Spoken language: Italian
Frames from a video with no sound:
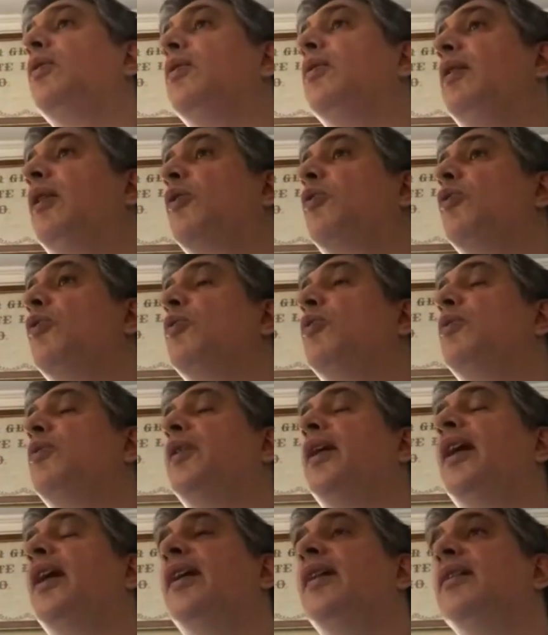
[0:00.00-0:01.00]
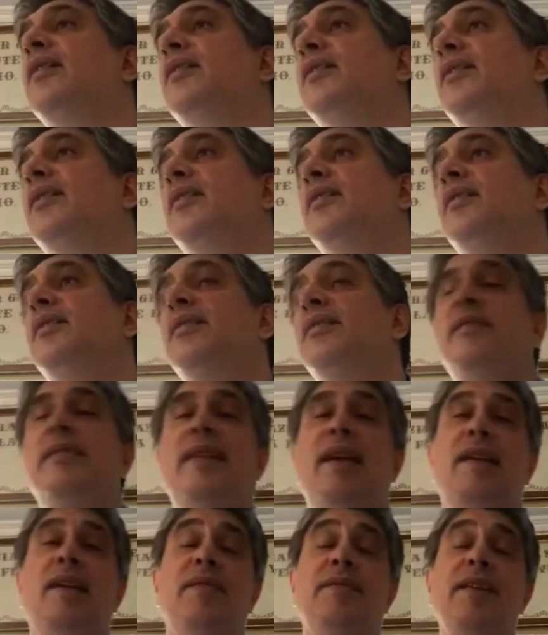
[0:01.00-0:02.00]
la corona
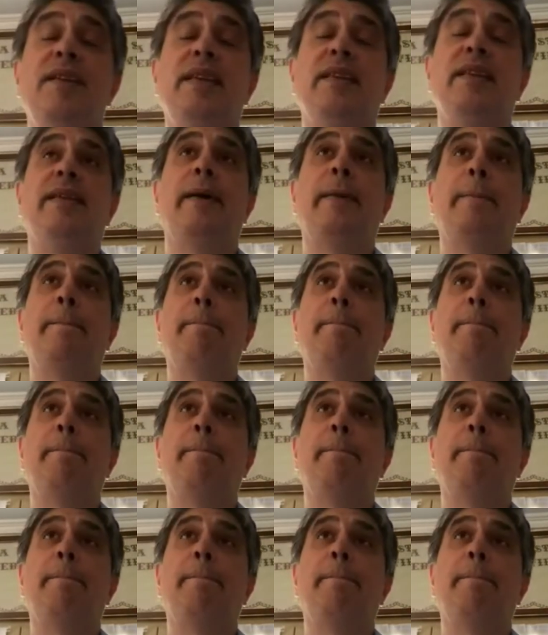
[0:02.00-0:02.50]
della vita.